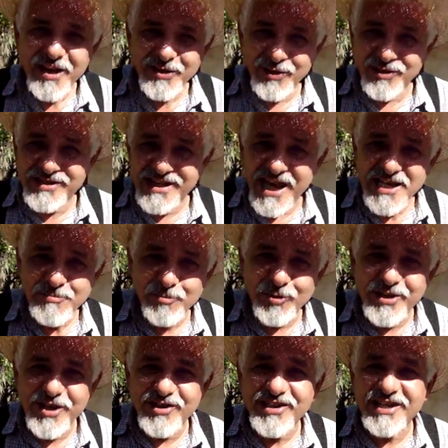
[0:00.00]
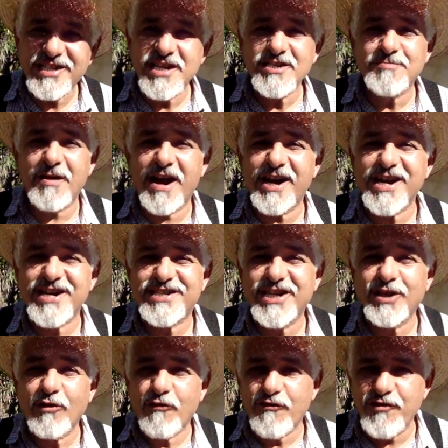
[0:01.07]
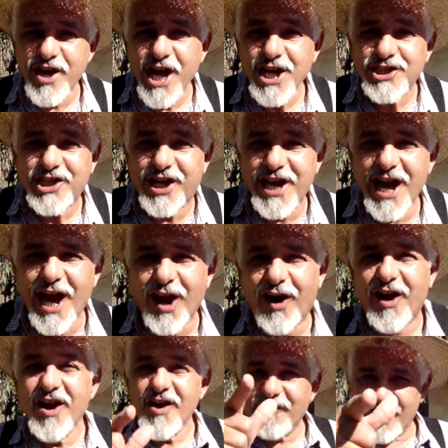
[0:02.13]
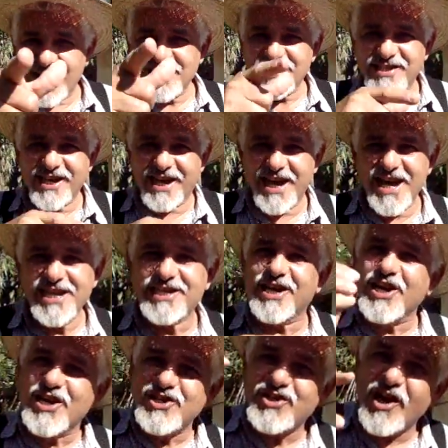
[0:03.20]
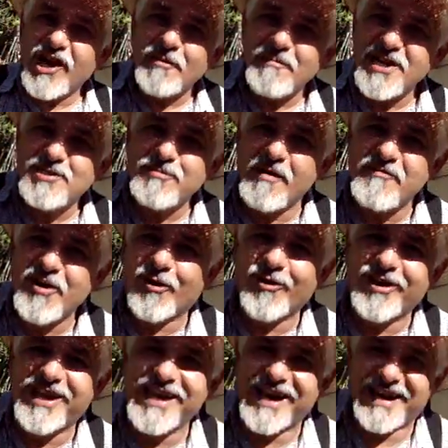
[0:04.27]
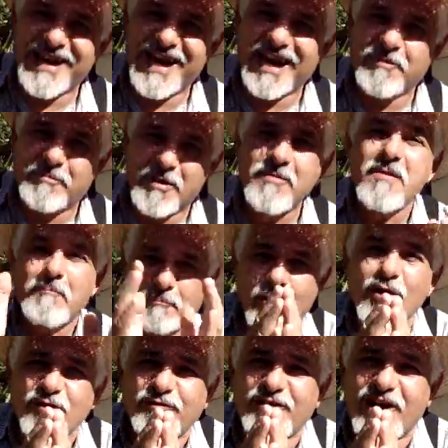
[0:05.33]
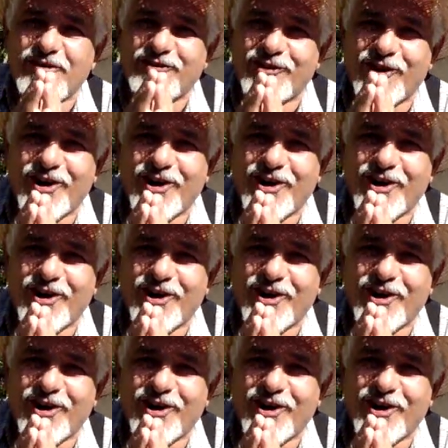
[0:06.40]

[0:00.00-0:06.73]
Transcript: no sétimo dia já tinha esmagrecido 20 quilos. Faz o seguinte, joga mais uma verruguinha nela pra mim, por favor.